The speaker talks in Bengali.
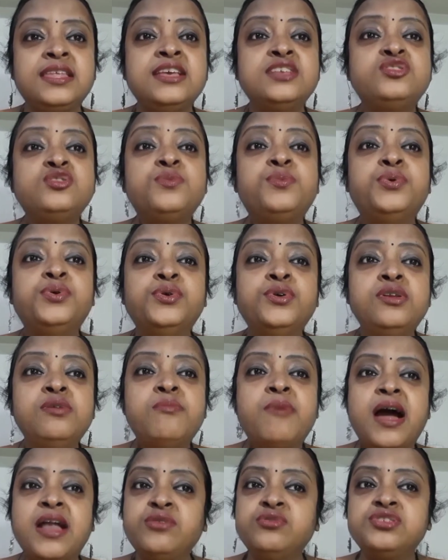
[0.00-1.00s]
কিছু ভুল
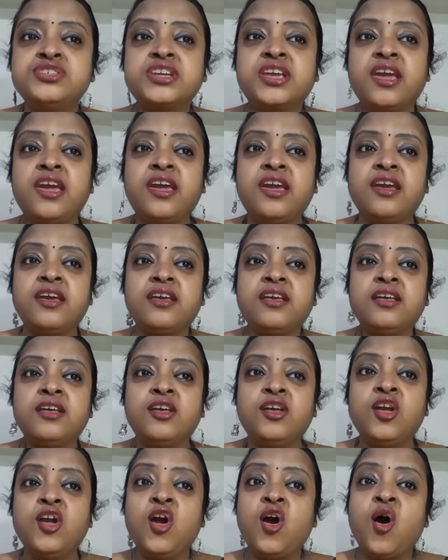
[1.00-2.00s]
মানুষকে
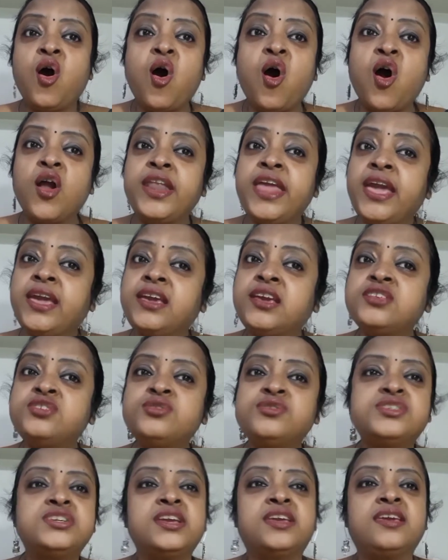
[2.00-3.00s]
অনেক
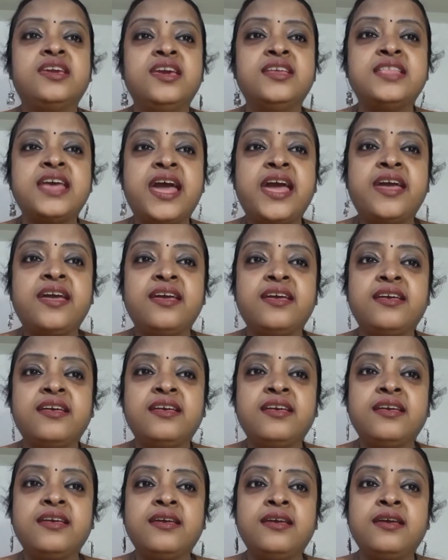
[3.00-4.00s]
কিছু শিখিয়ে দেয়
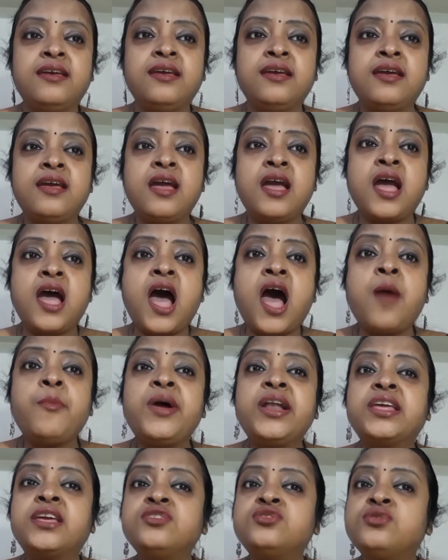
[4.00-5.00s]

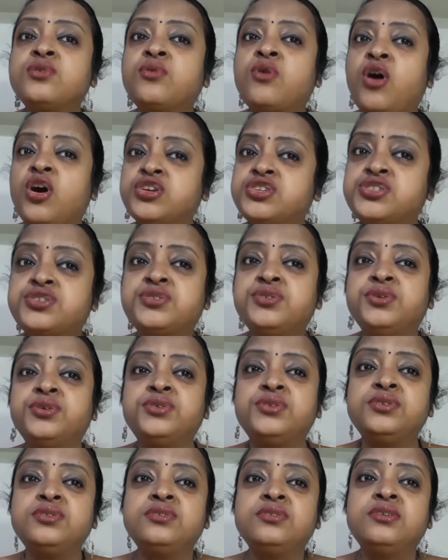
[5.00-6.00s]
আবার কিছু কষ্ট
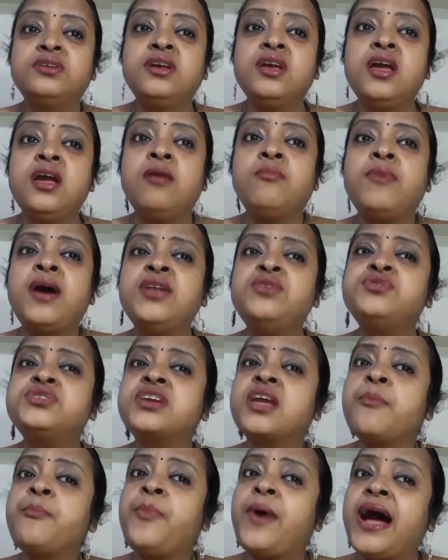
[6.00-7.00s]

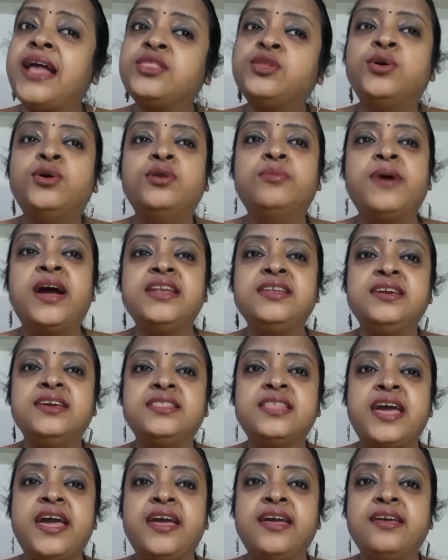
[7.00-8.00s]
মানুষকে পাথর বানিয়ে
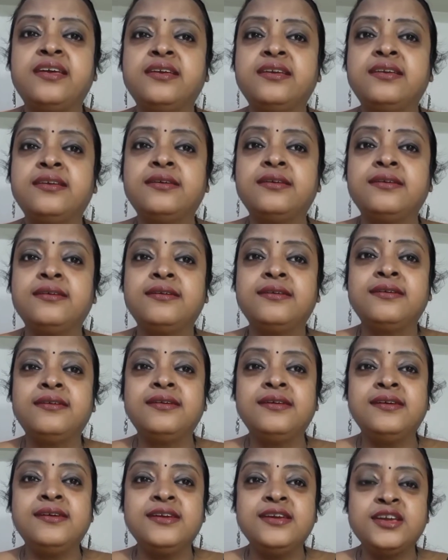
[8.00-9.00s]
দেয়
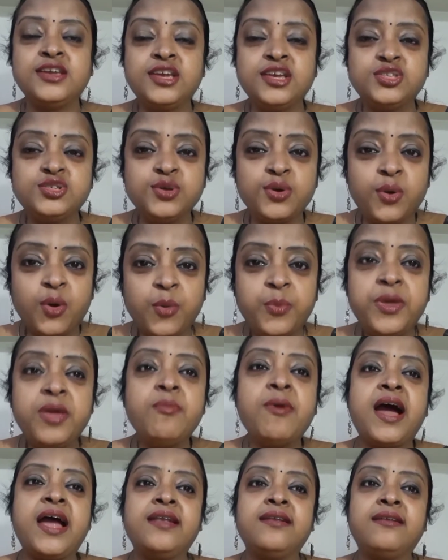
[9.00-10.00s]
কিছু
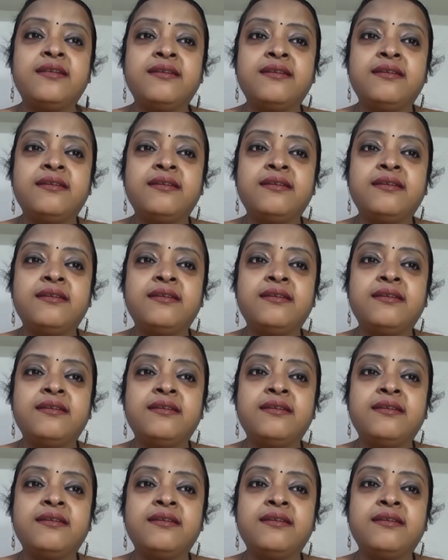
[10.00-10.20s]
অভিমান